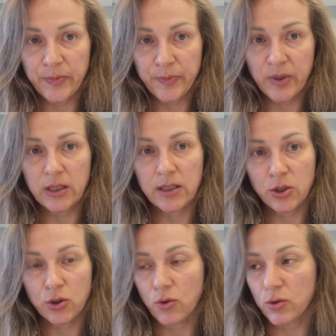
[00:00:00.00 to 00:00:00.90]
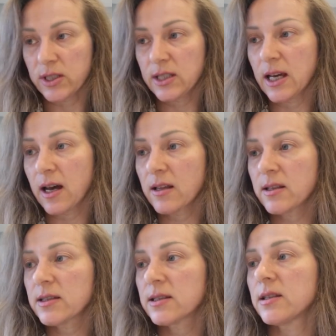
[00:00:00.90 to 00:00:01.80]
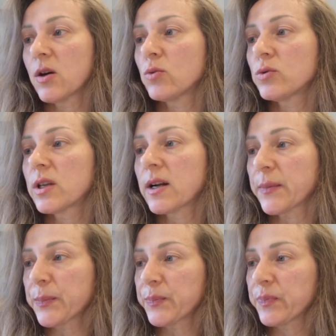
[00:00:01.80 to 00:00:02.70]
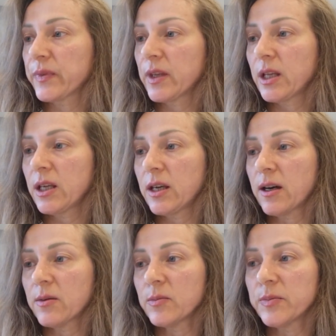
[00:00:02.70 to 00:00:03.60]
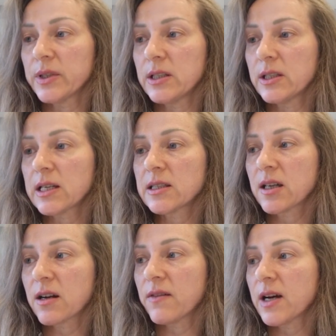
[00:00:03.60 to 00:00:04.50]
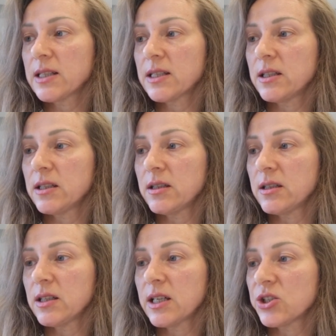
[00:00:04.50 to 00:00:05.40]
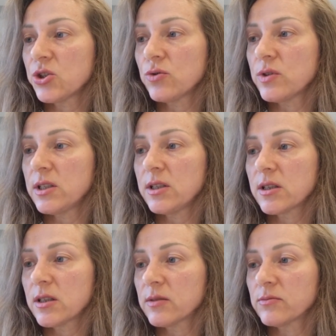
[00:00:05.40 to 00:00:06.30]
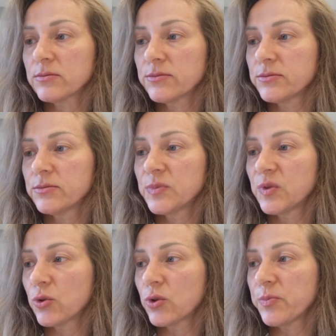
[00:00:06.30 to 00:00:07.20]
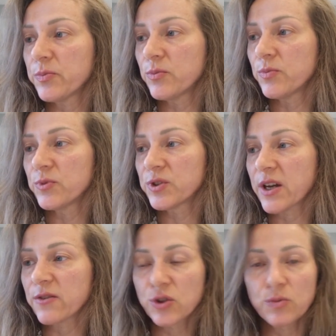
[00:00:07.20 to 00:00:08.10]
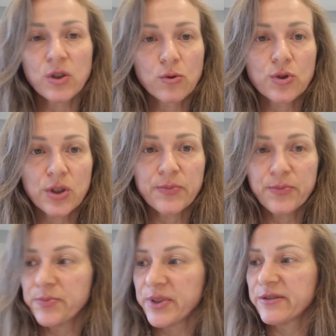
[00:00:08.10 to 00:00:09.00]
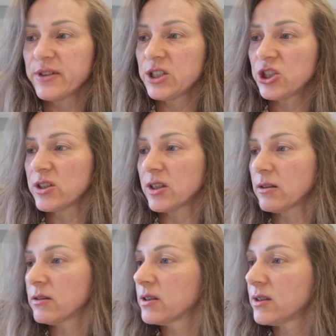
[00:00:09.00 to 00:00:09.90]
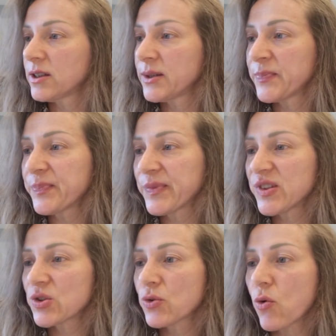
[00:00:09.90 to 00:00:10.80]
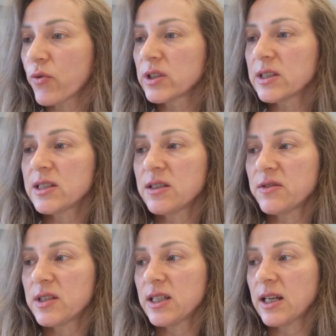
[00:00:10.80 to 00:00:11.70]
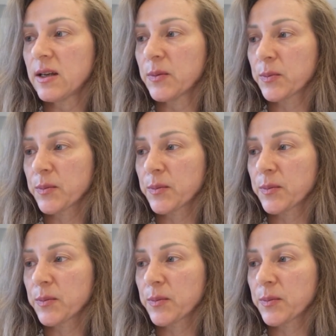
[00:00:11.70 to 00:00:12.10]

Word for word: произошел сеанс на утро, я поднялась с кровати и не ощутила той, ставшей мне уже привычной, скованности в теле.